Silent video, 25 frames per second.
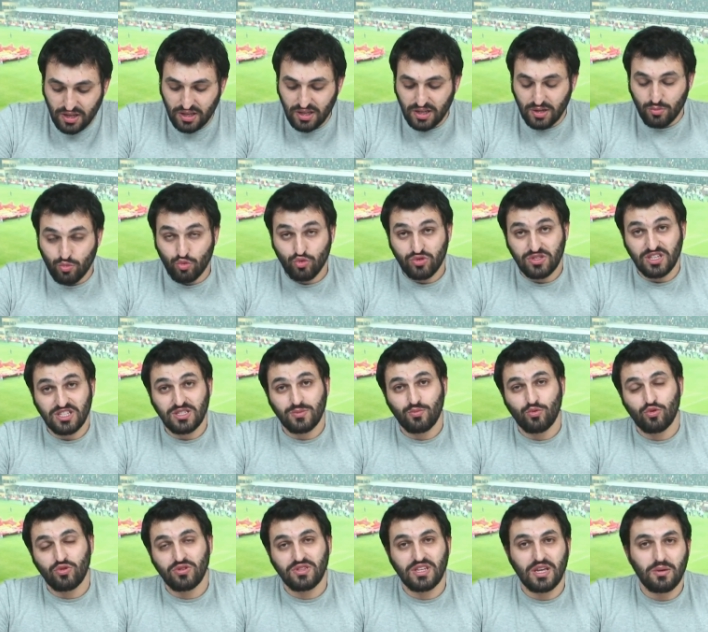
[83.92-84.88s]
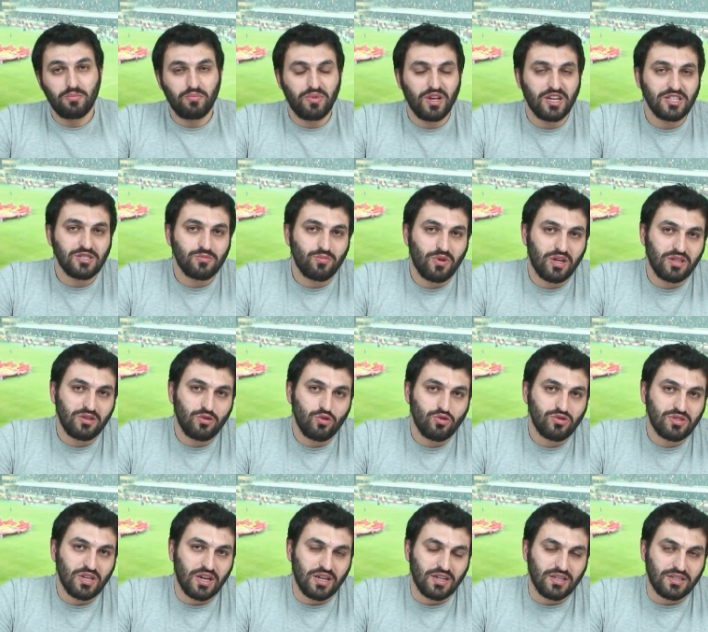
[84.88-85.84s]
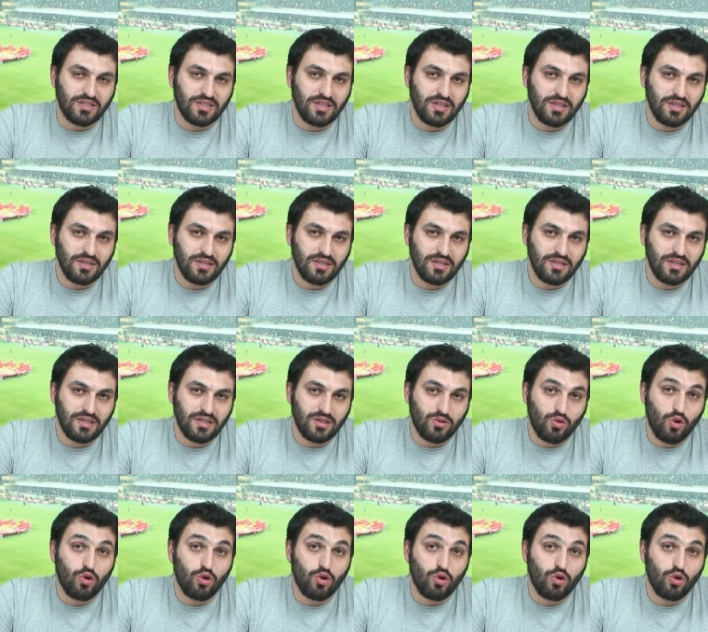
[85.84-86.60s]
Ee, Bursa Spor'un deplasmanda özellikle e,